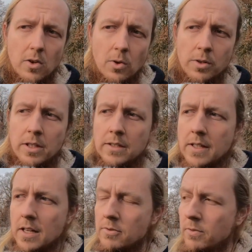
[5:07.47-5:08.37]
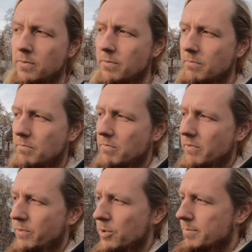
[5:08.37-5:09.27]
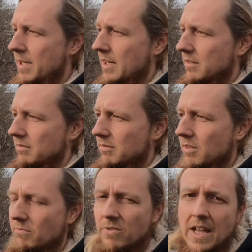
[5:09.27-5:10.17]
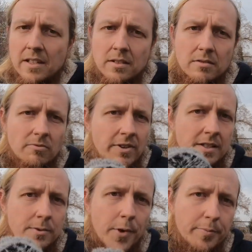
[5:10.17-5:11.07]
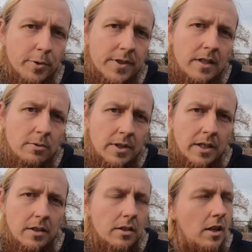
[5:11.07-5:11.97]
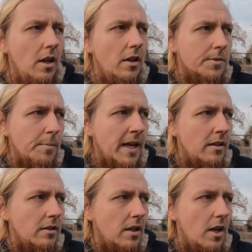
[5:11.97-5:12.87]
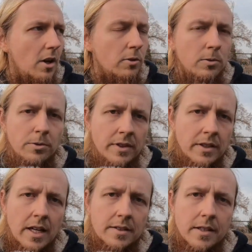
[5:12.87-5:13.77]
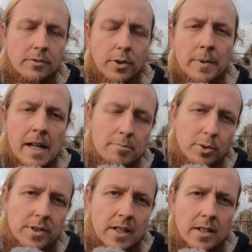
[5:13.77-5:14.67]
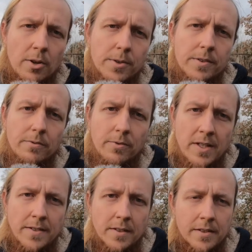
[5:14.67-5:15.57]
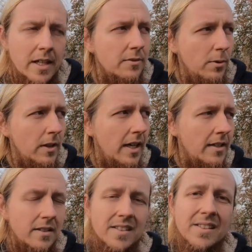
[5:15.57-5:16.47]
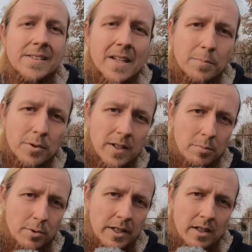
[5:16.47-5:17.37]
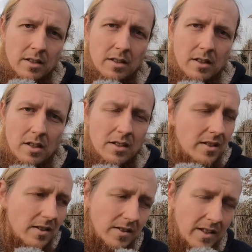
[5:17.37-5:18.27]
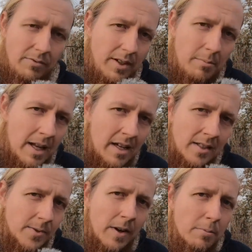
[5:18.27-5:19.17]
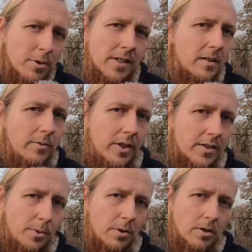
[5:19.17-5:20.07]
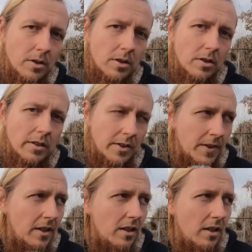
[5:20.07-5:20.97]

Und ich sage, Flussmark hätte fast 12%, okay, ist mehr. Und Ludwig Garz geht von einem halben Prozent aus. Fließendes Geld würde reichen, das sind 6% pro Jahr. Das ist nicht viel mehr als 2% Inflation, nicht wahr?